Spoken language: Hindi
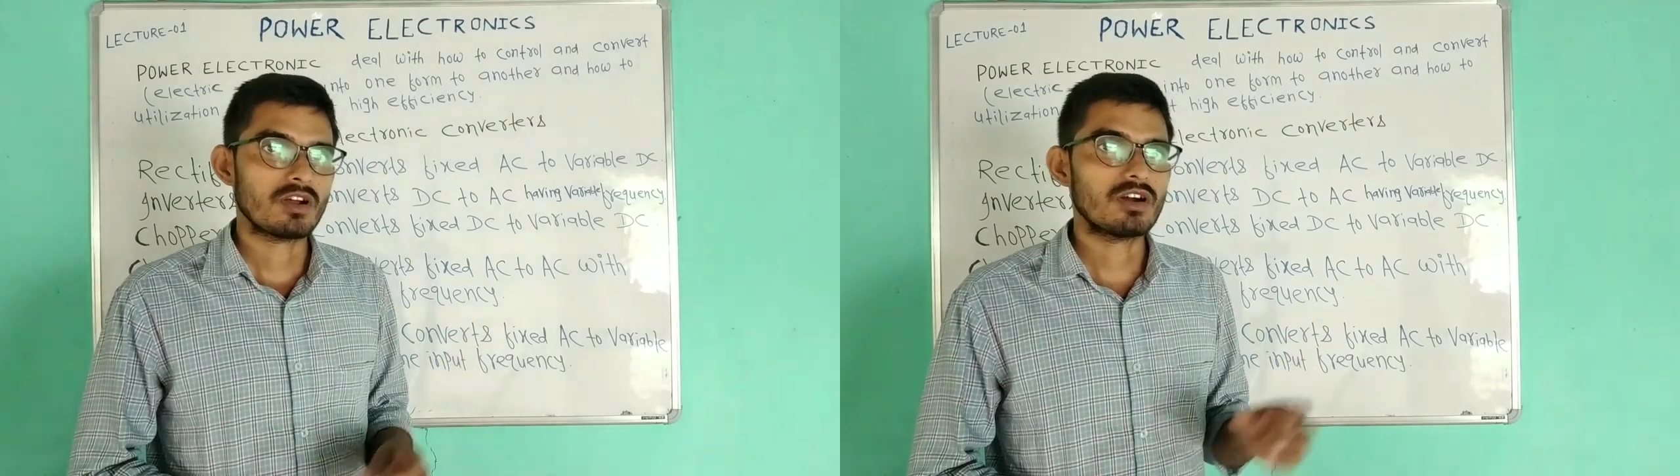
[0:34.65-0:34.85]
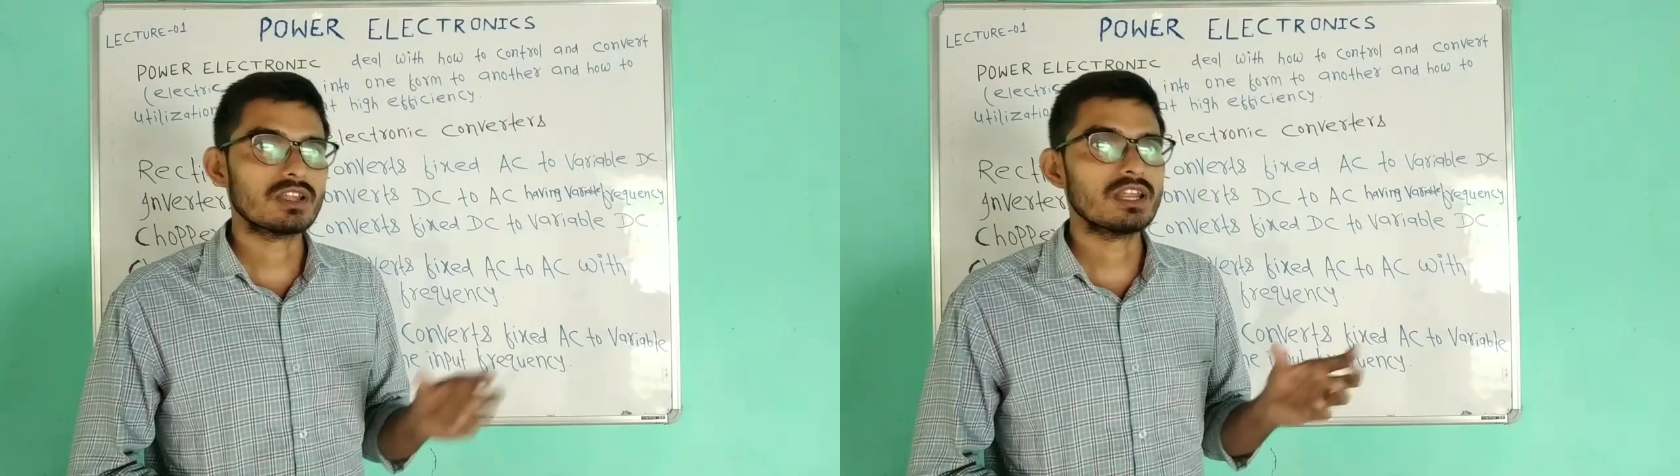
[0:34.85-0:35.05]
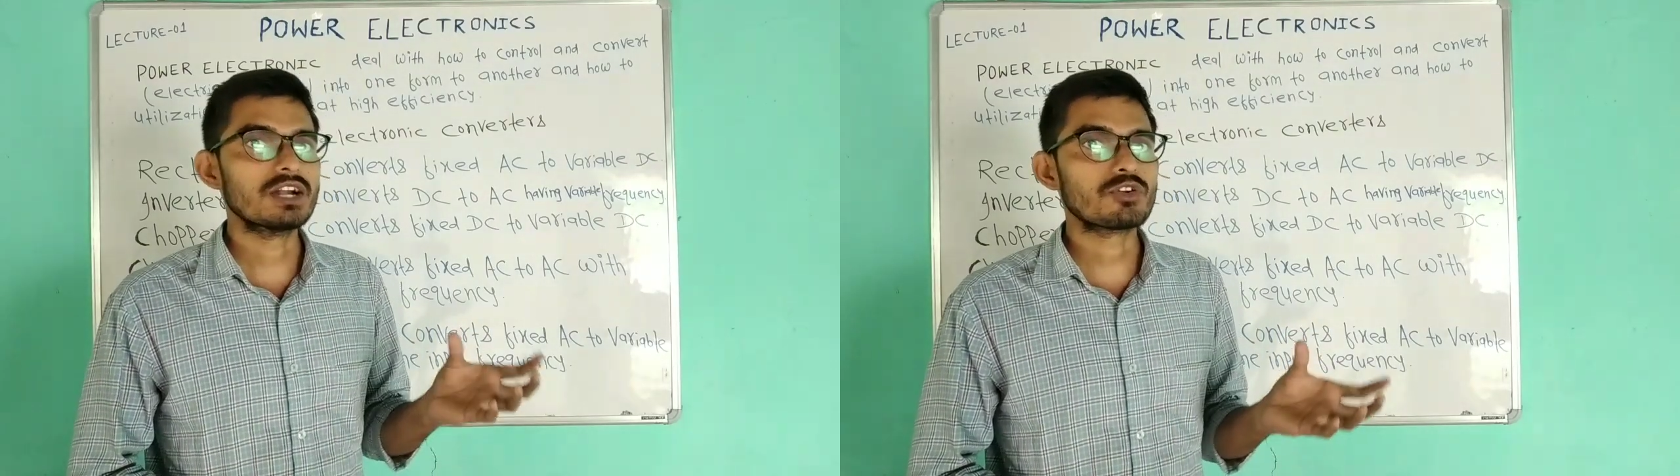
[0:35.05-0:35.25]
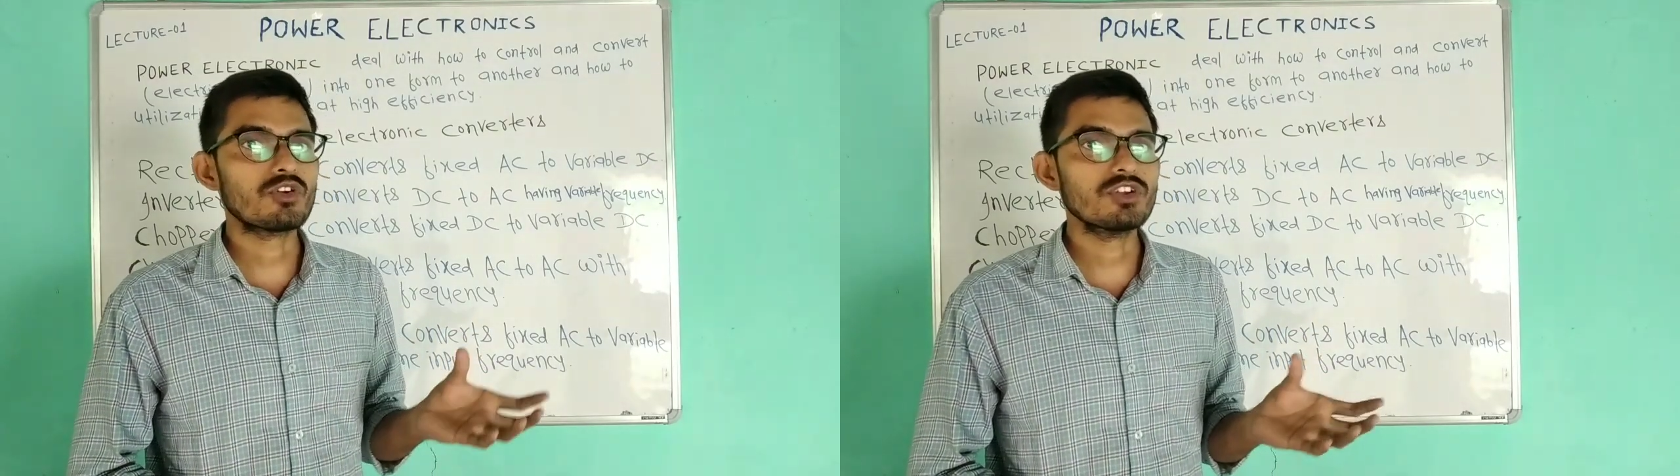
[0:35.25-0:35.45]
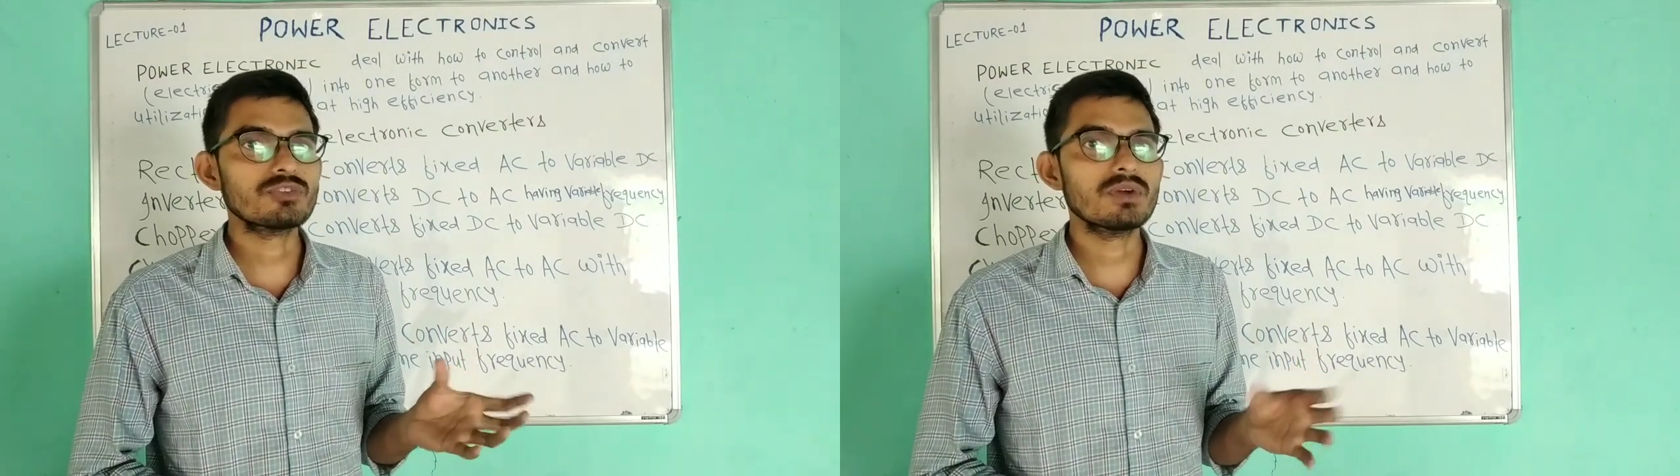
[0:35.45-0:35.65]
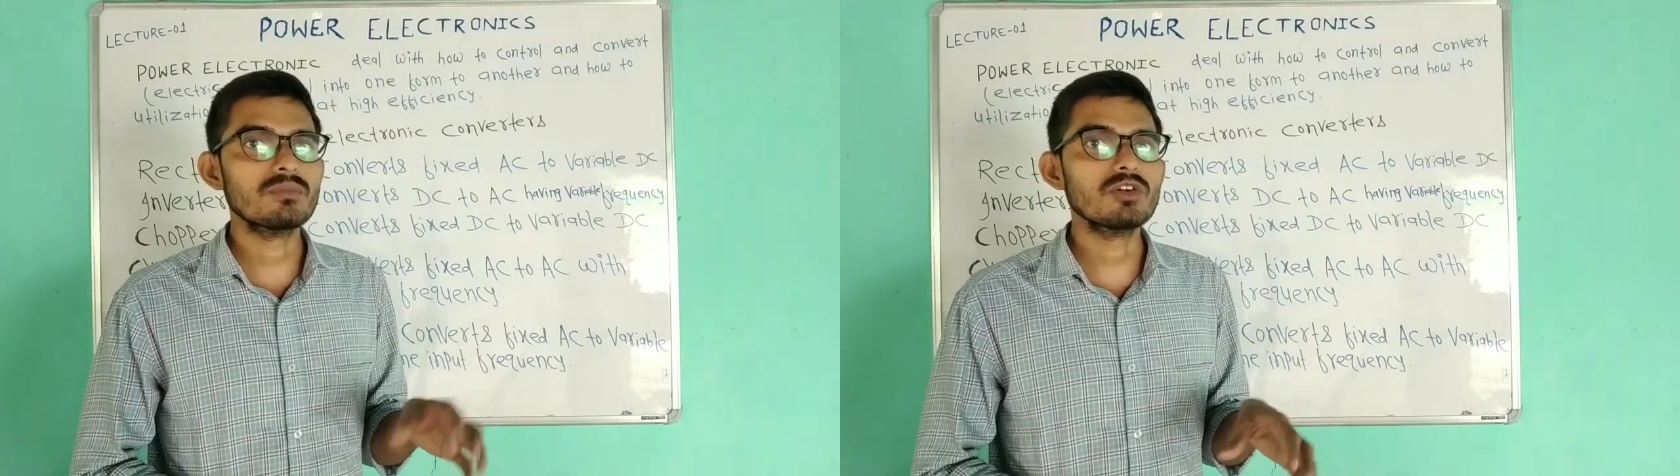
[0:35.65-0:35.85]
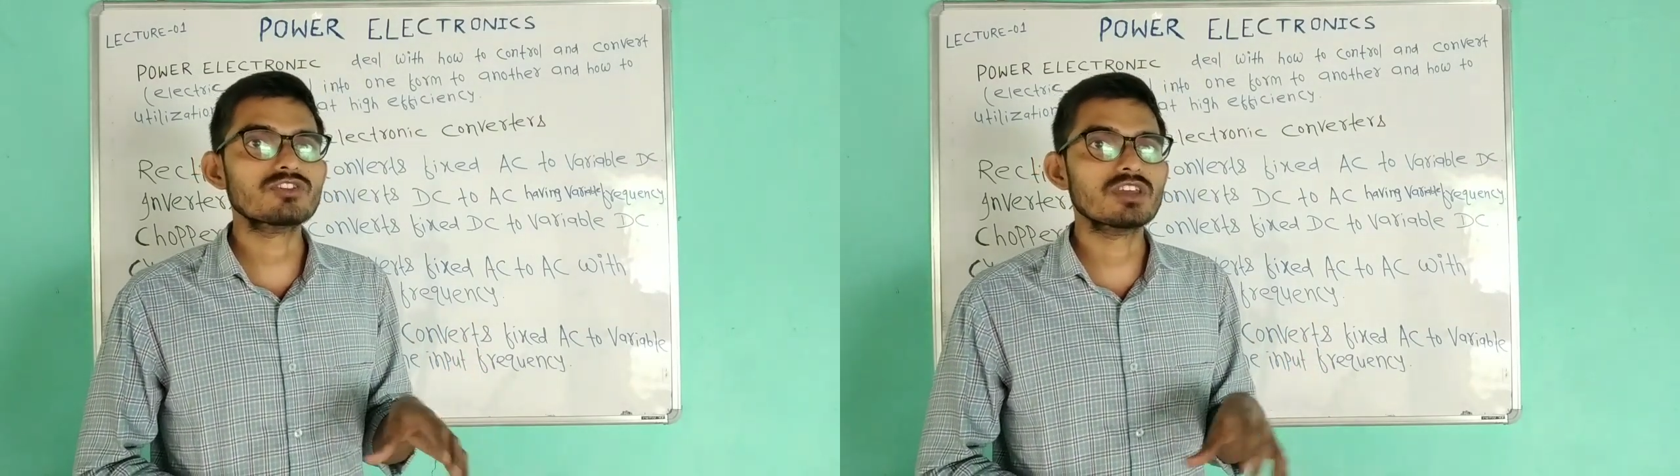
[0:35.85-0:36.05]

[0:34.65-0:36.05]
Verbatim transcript: और इलेक्ट्रॉनिक्स में हम लोग